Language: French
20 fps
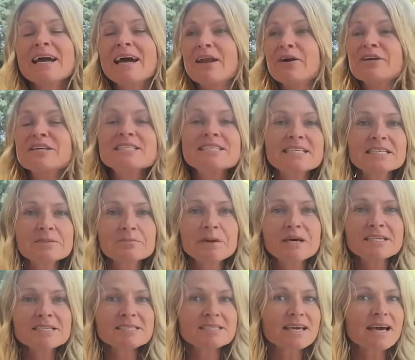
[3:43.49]
Alors qu'est-ce qui se
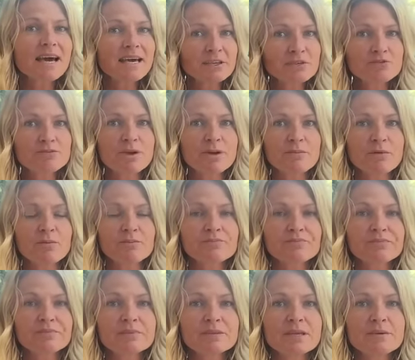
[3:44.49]
passe actuellement
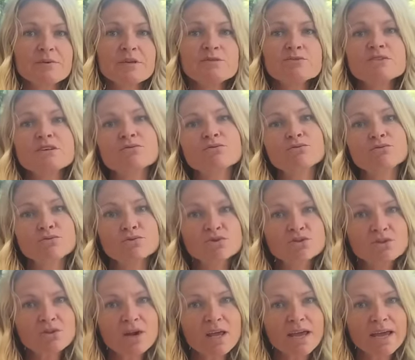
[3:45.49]
Eh bien nous avons le
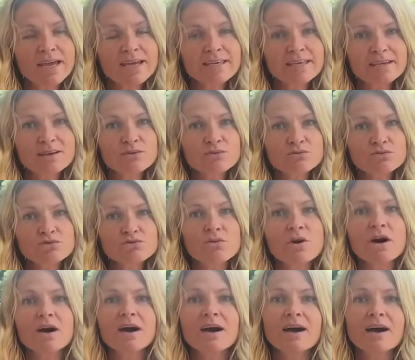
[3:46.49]
Soleil
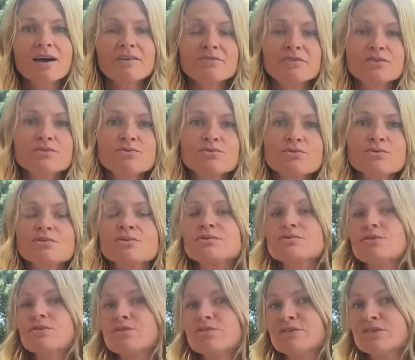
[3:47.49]
conjoint à Vénus
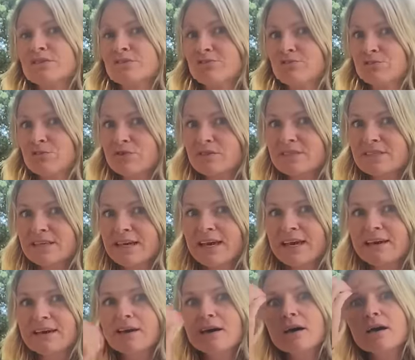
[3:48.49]
dans le signe du cancer.
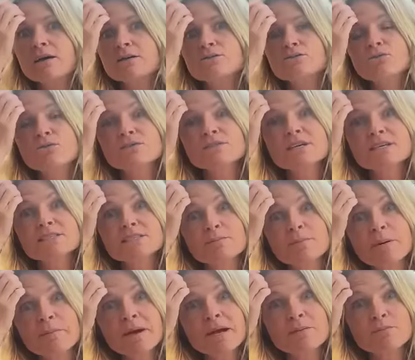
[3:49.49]
Donc ça, c'est
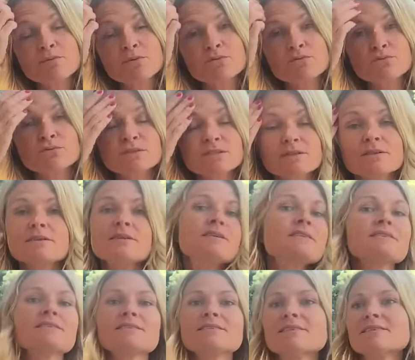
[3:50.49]
pas mal pour vous.
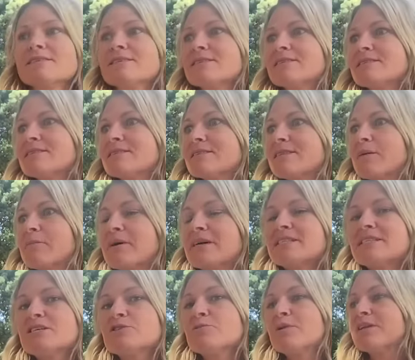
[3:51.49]
C'est un
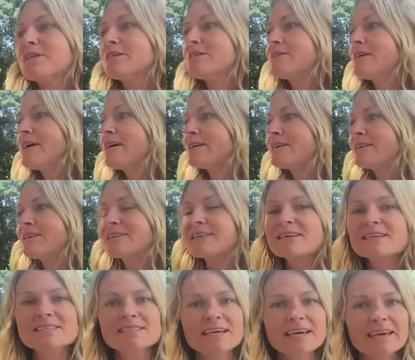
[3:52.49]
passage planétaire qui est
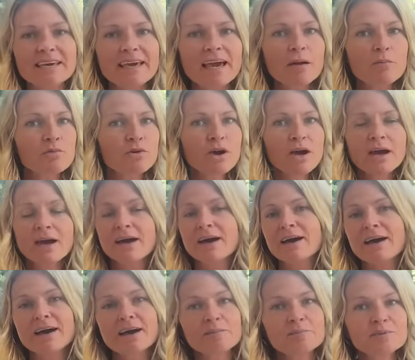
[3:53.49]
très agréable,
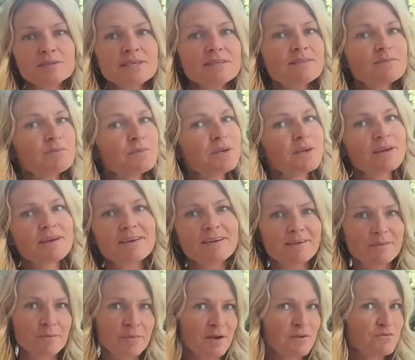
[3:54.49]
rapide,
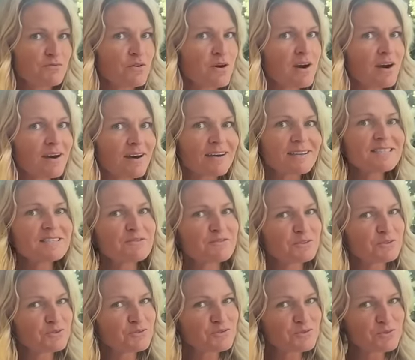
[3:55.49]
mais ma foi, ça
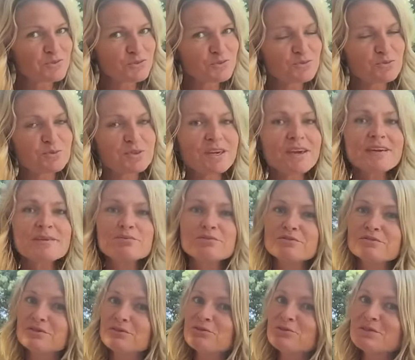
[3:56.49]
fait toujours du bien. Et
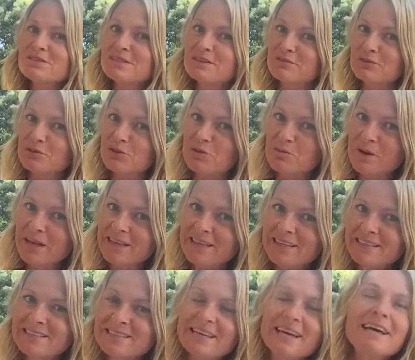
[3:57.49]
puis Vénus, c'est votre
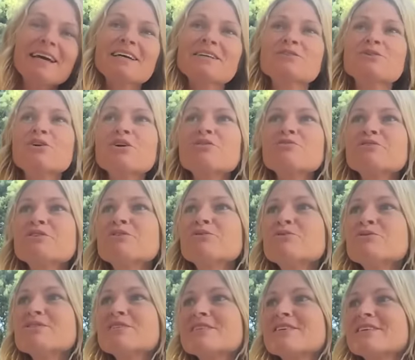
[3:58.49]
planète. Donc quand
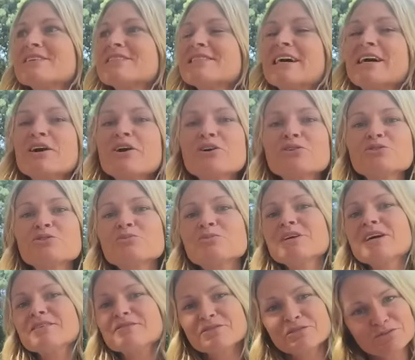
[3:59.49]
Vénus s'accorde
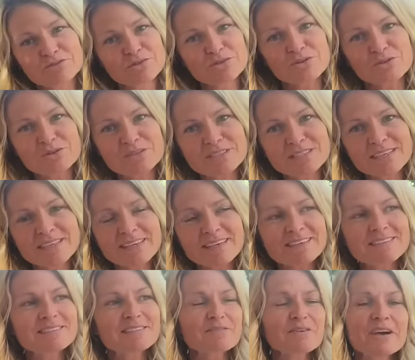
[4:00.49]
bien avec votre
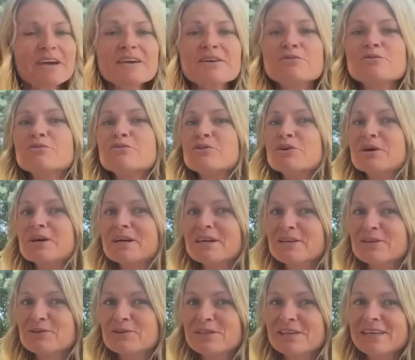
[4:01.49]
signe, c'est vrai que vous
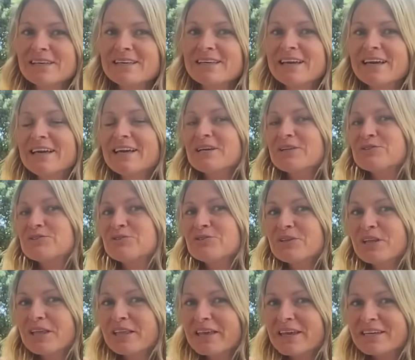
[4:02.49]
rayonnez
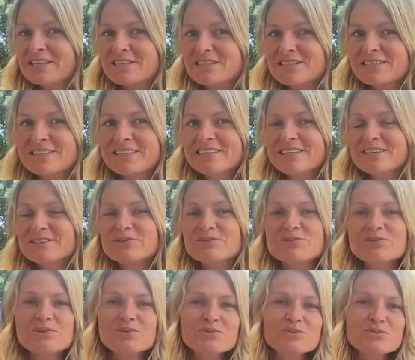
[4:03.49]
d'une énergie tout en